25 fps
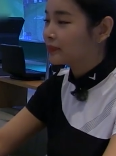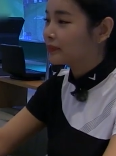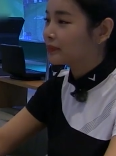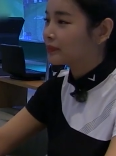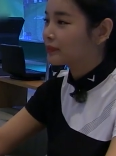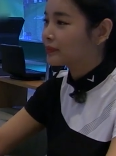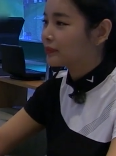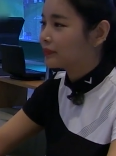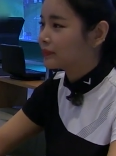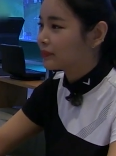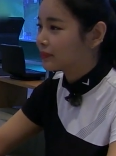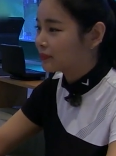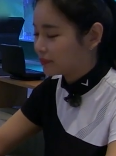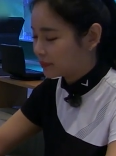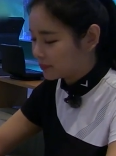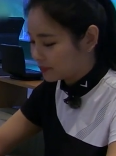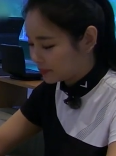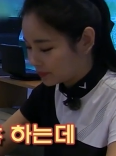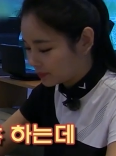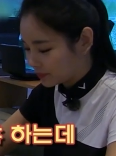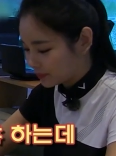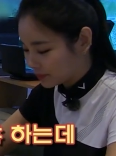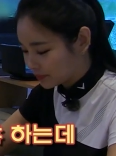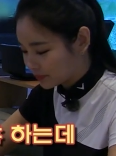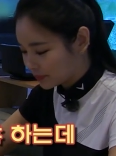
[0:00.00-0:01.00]
자, 그럼 이제
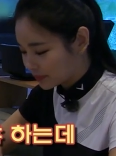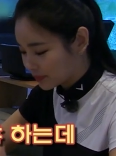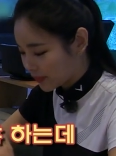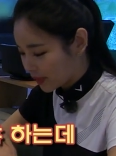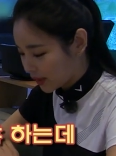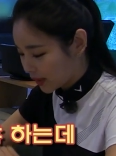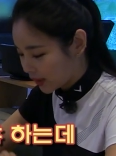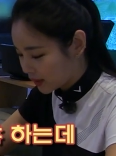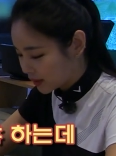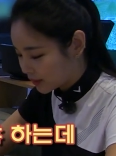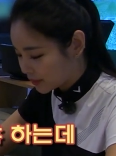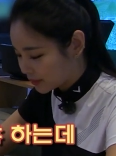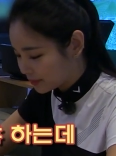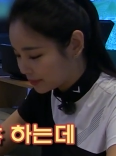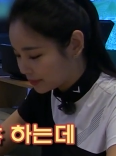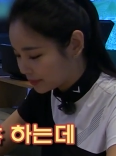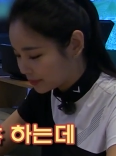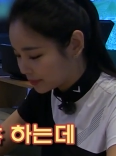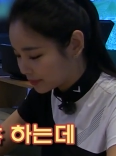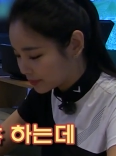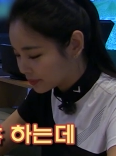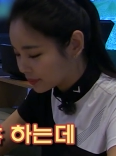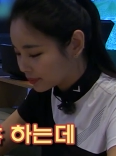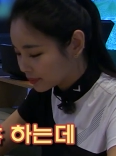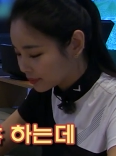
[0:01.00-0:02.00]
현재 내
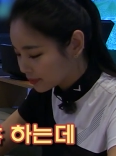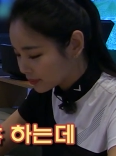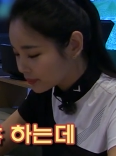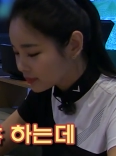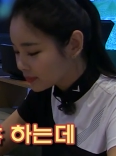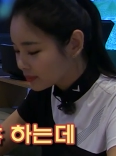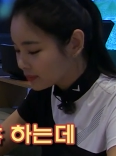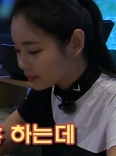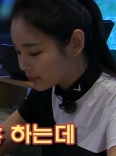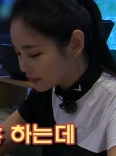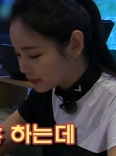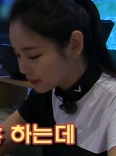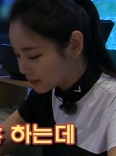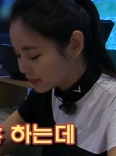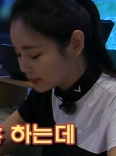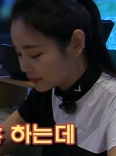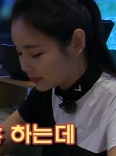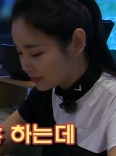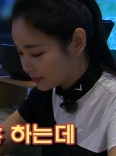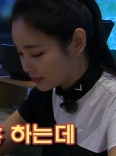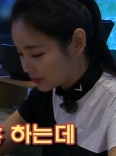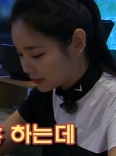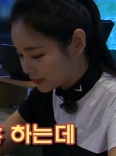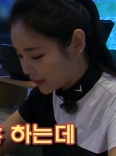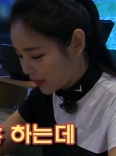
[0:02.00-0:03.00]
상태를 먼저 써봐야 되는데